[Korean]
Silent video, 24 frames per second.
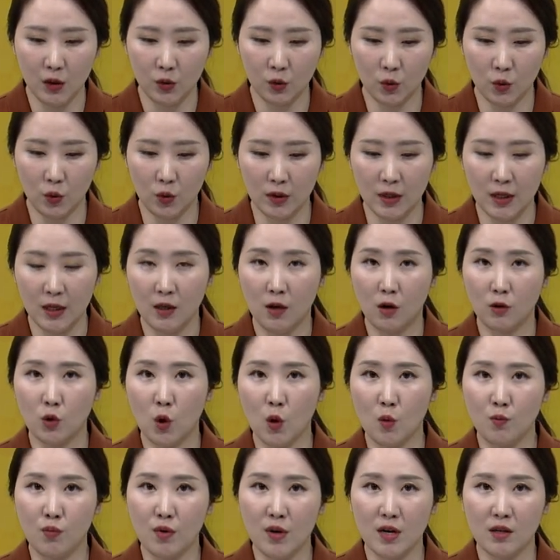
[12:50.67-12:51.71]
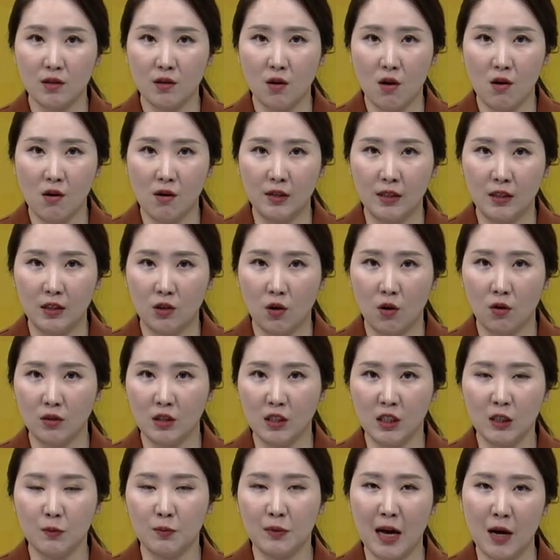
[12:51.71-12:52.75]
또 어, 정부에서
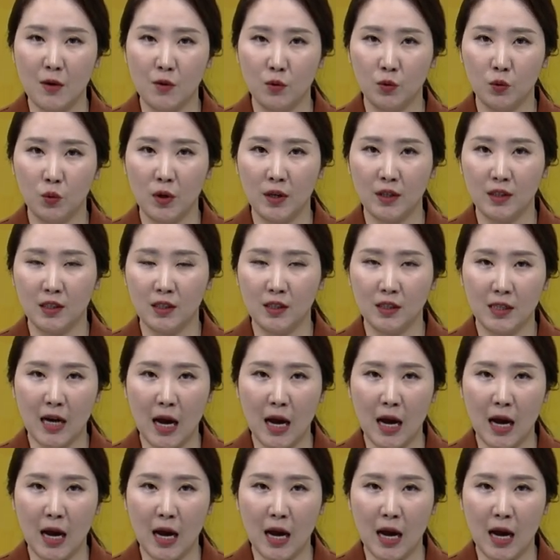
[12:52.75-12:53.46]
2024년도에는 음.